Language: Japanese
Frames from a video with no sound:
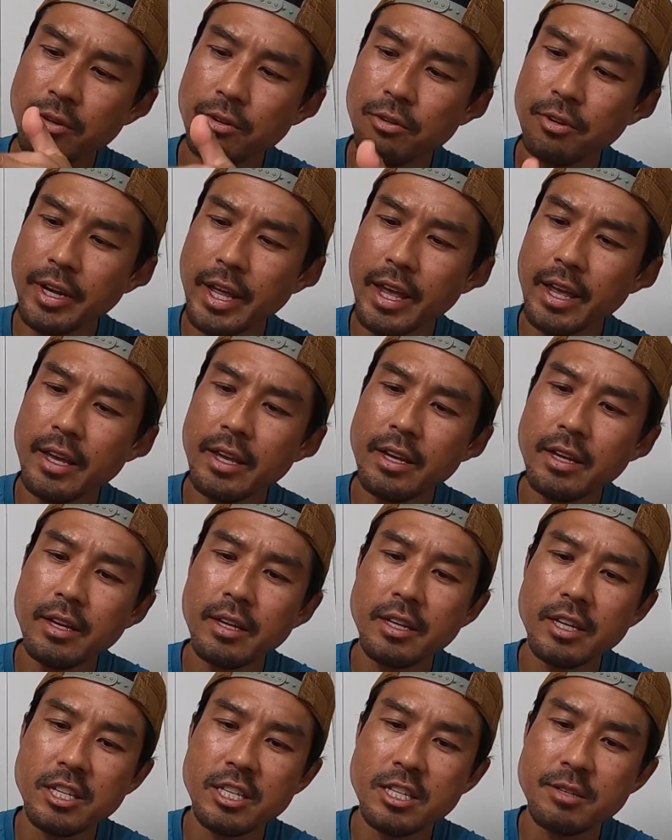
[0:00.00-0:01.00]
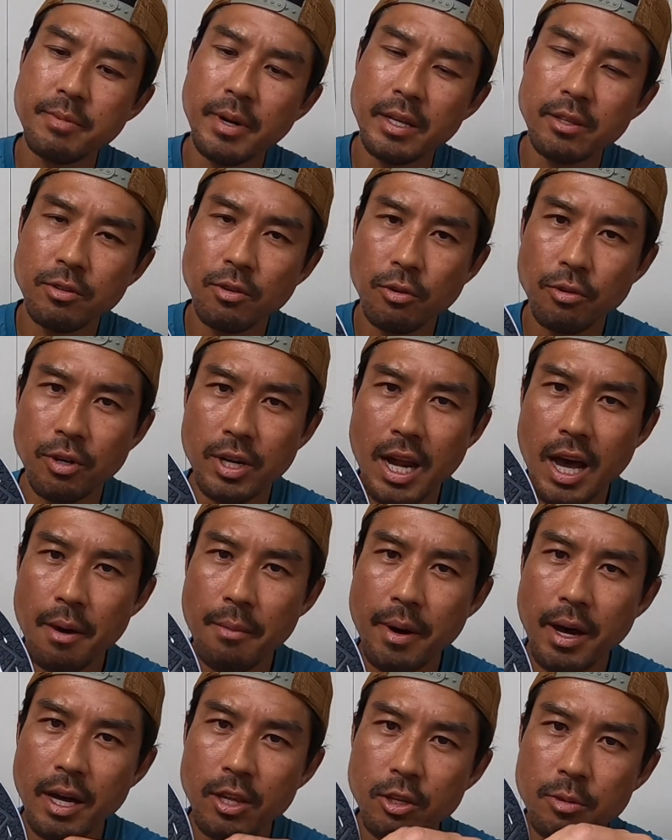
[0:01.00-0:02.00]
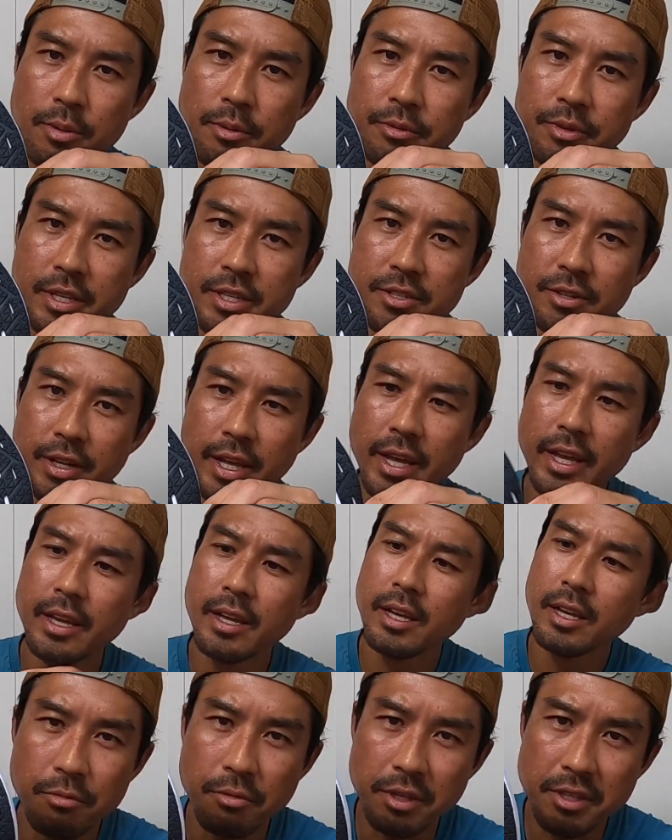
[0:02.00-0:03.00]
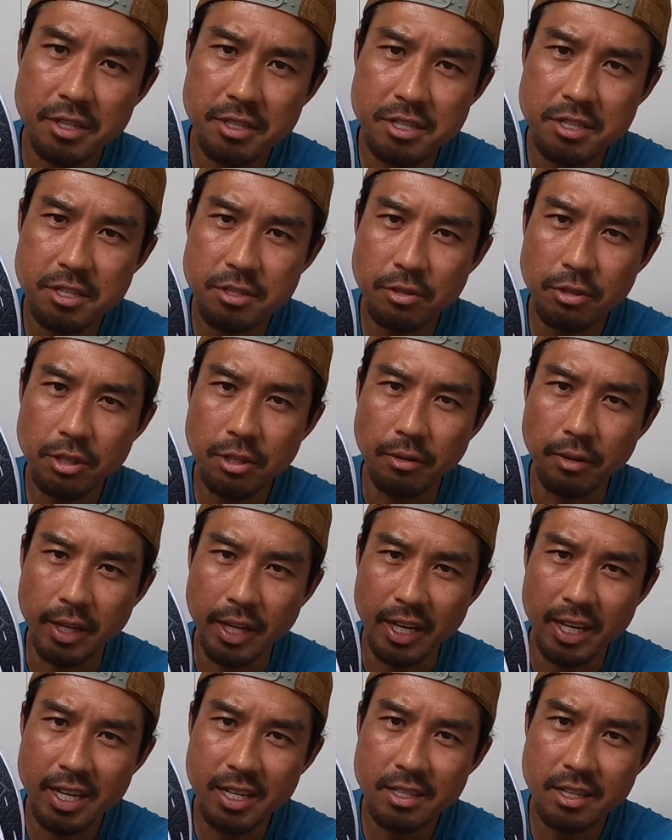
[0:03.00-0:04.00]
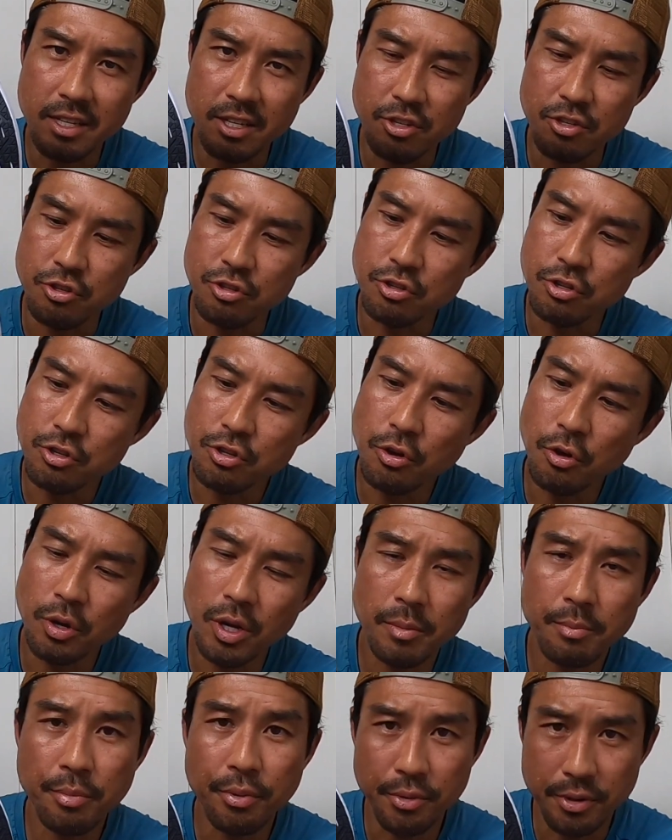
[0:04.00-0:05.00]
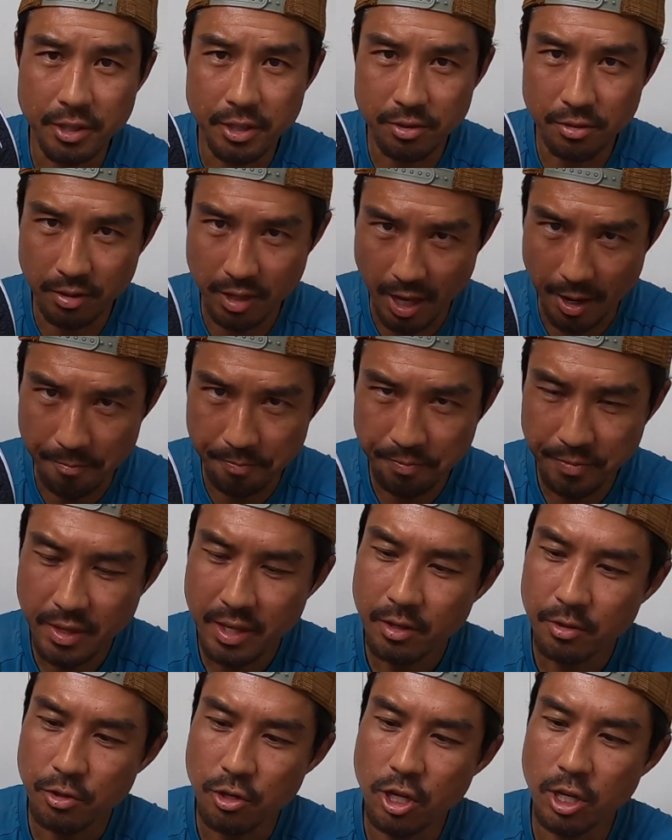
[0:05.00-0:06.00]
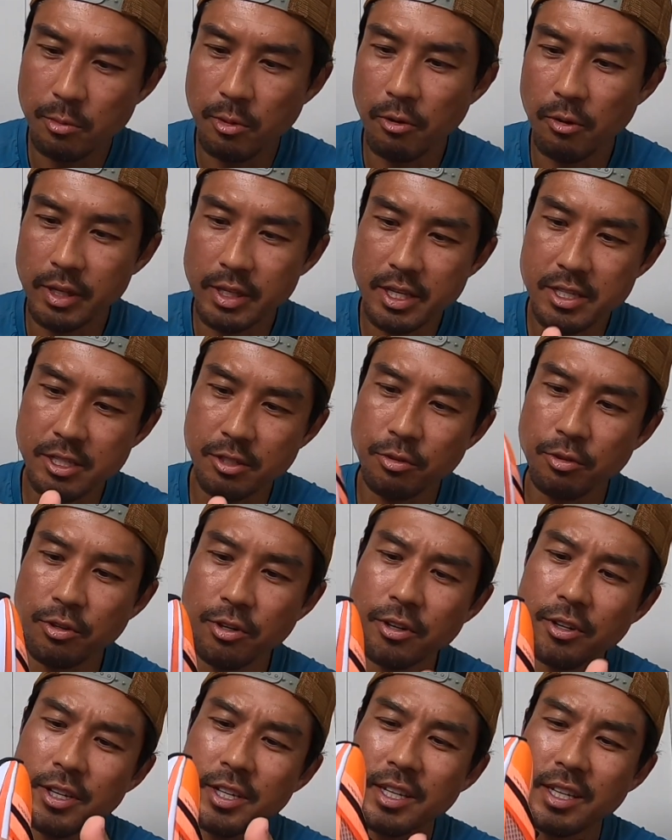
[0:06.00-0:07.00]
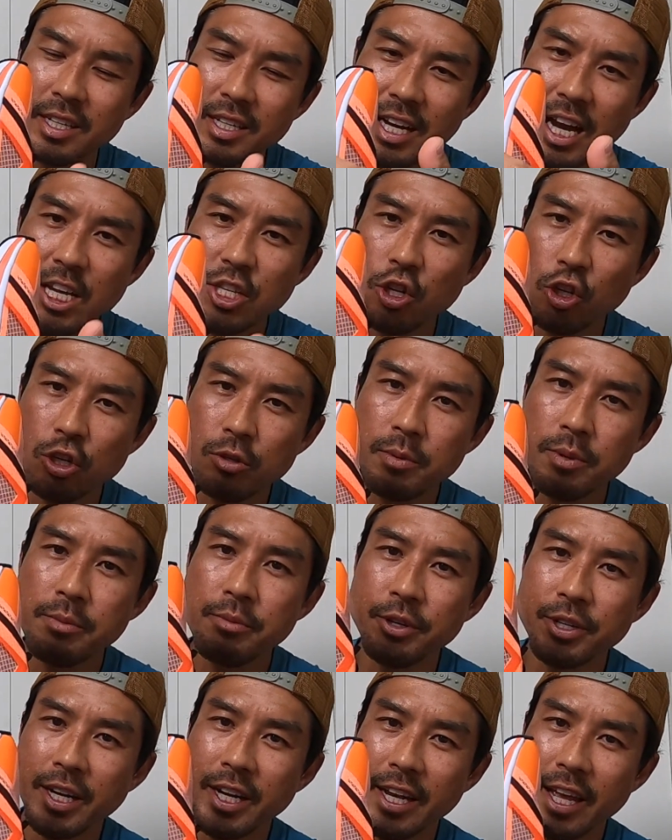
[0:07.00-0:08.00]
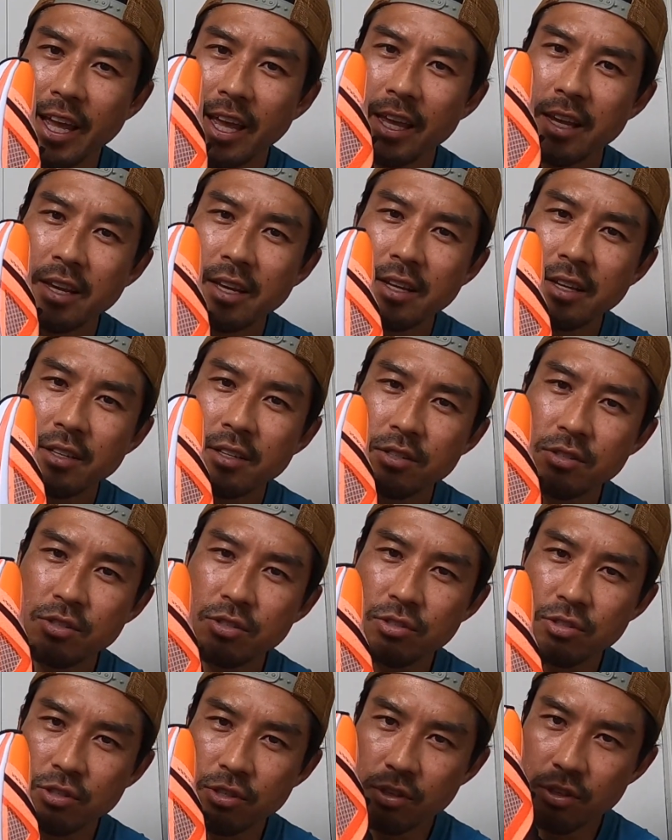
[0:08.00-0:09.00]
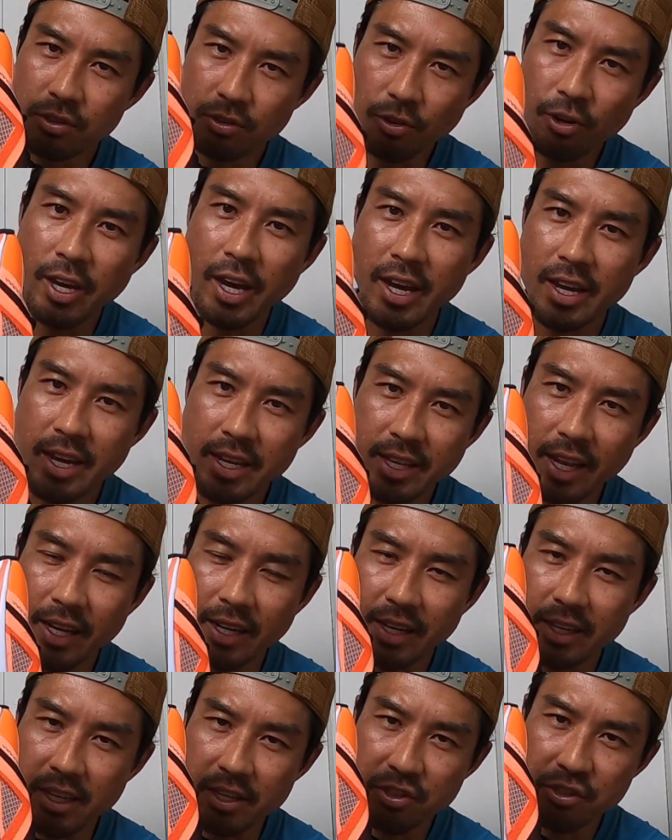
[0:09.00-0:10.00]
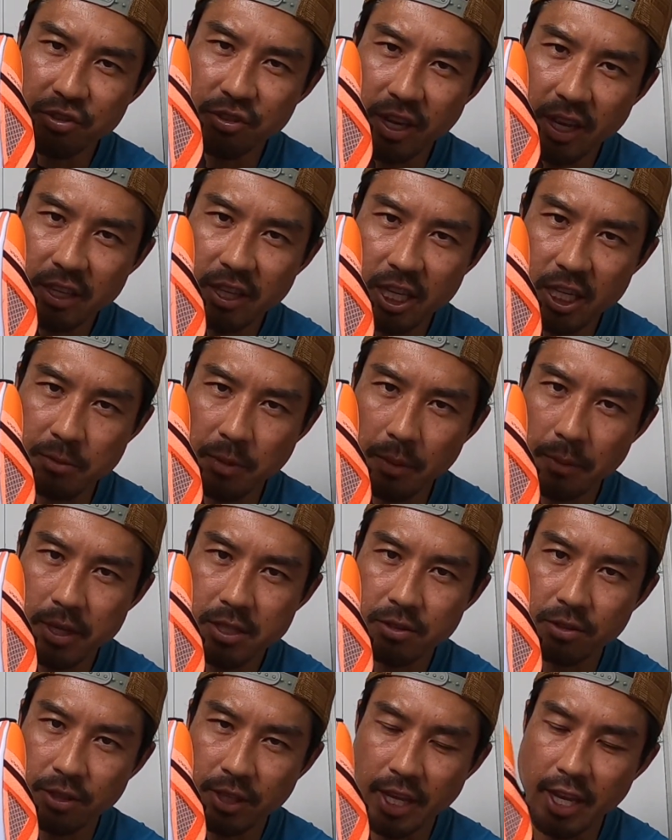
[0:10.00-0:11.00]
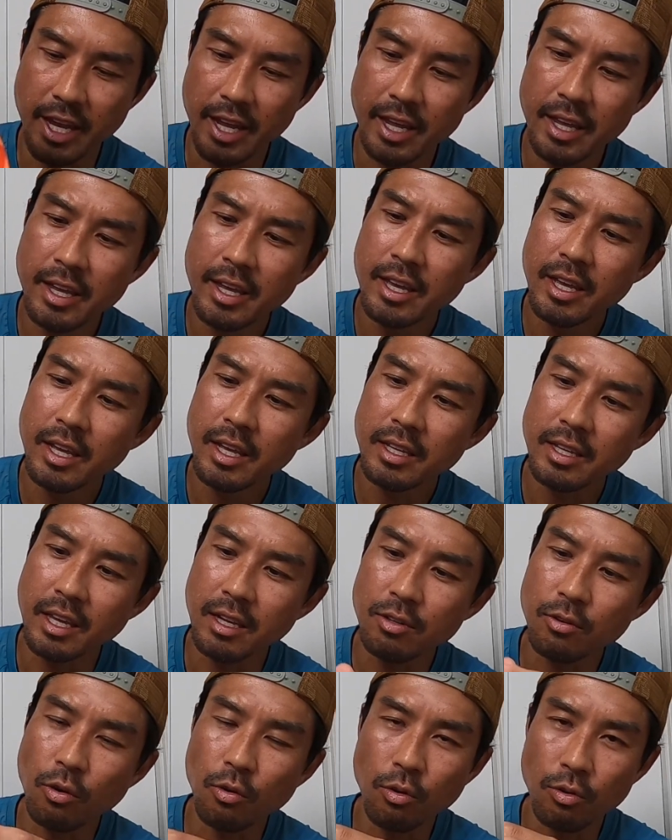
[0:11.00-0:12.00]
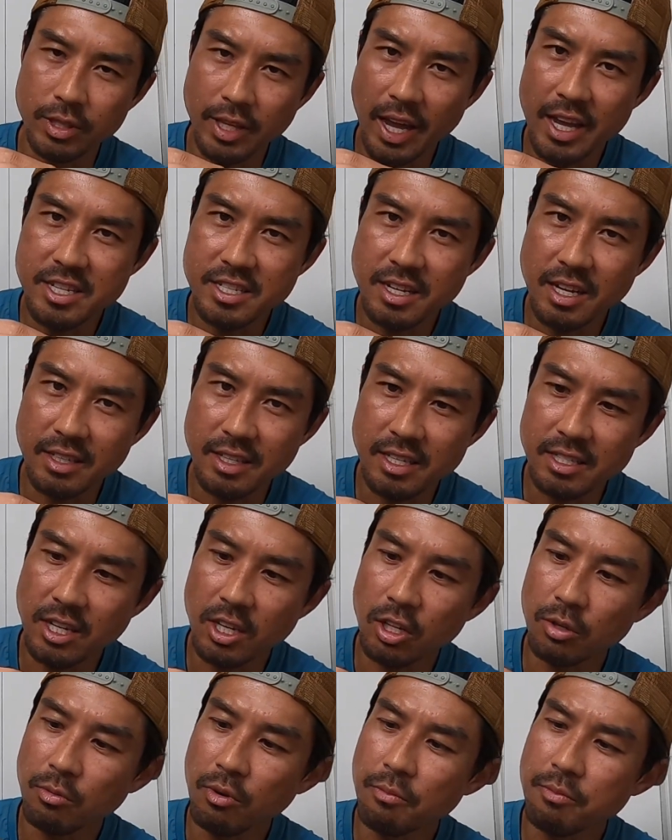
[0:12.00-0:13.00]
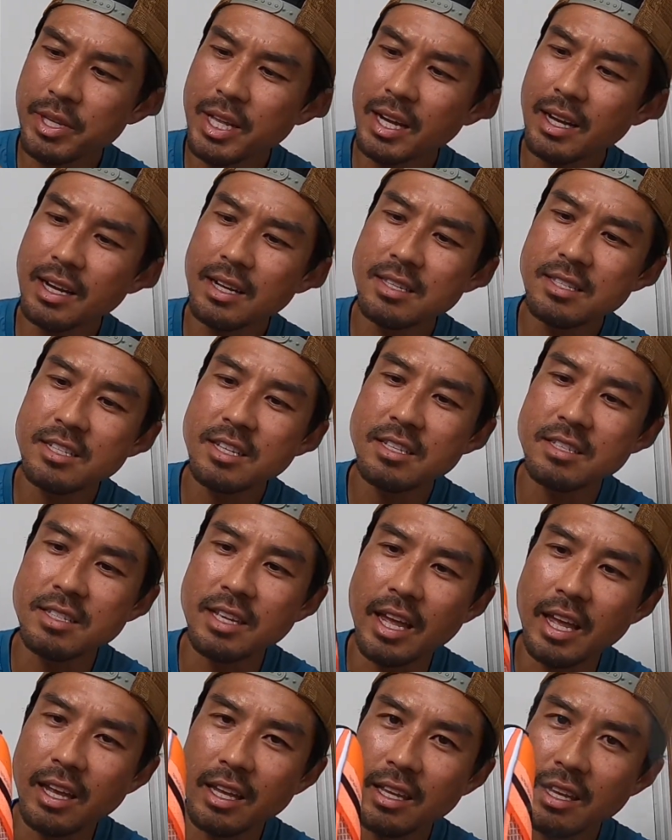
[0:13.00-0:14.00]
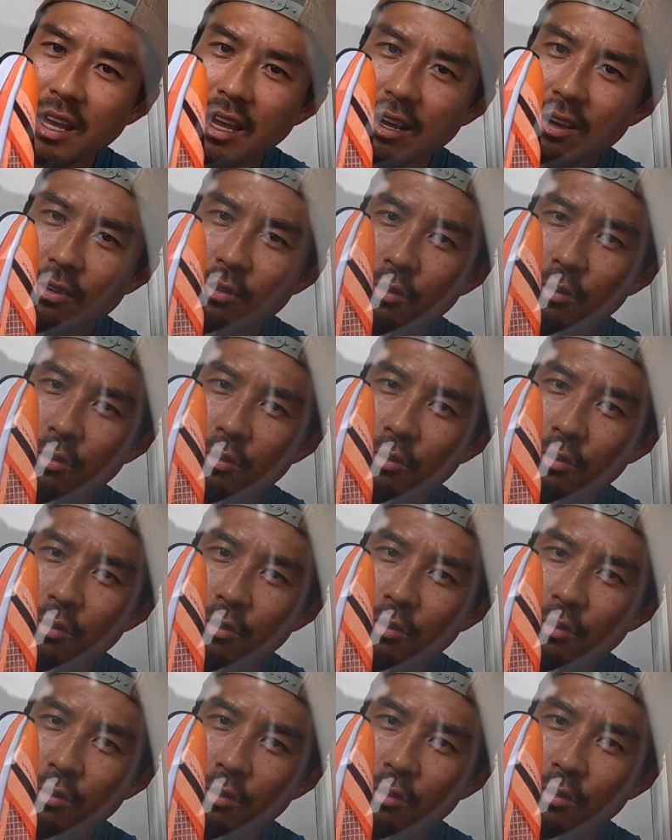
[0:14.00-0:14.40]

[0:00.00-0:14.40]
このね、一番のこのラバーの部分ですよね私にとってはねかなり重要なポイントでというのも私この外側部分がねすごい早い段階ですり減ってしまいますので結構ここ大事なんですけれども見た感じですね結